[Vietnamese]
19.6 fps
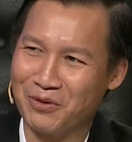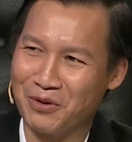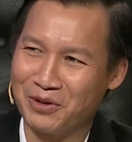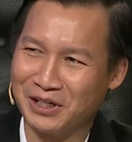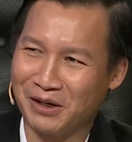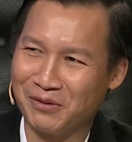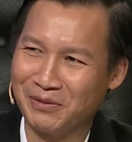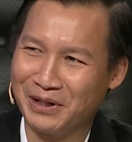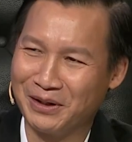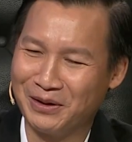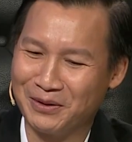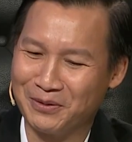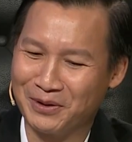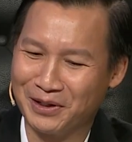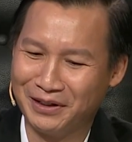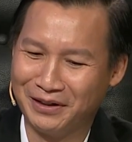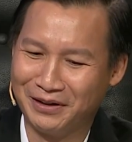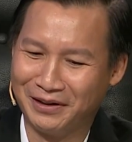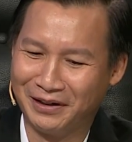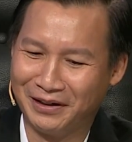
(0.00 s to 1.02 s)
cuộc sống Hiếu là một
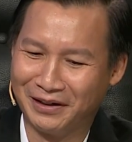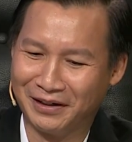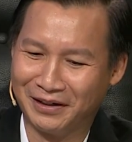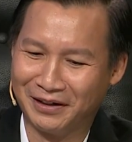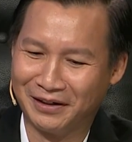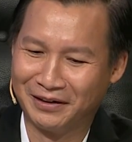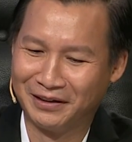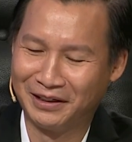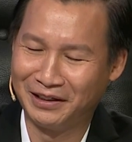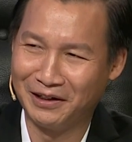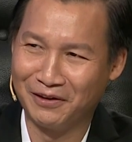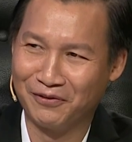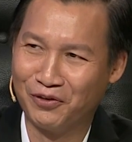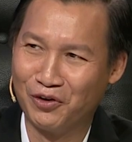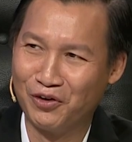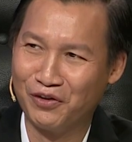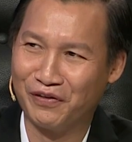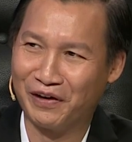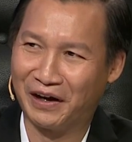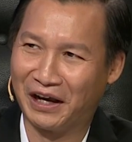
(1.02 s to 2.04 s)
cái người ờ, rất là
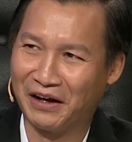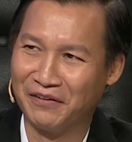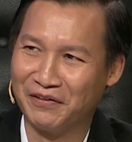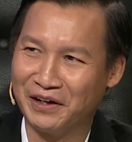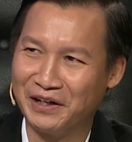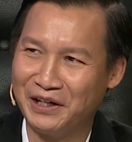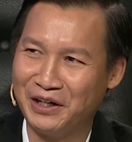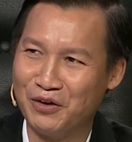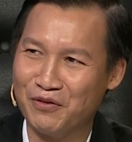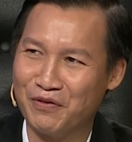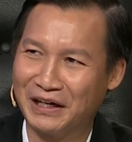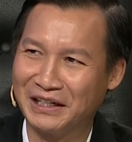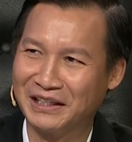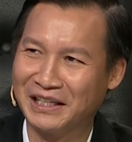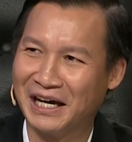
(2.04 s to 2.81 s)
vui vẻ và yêu văn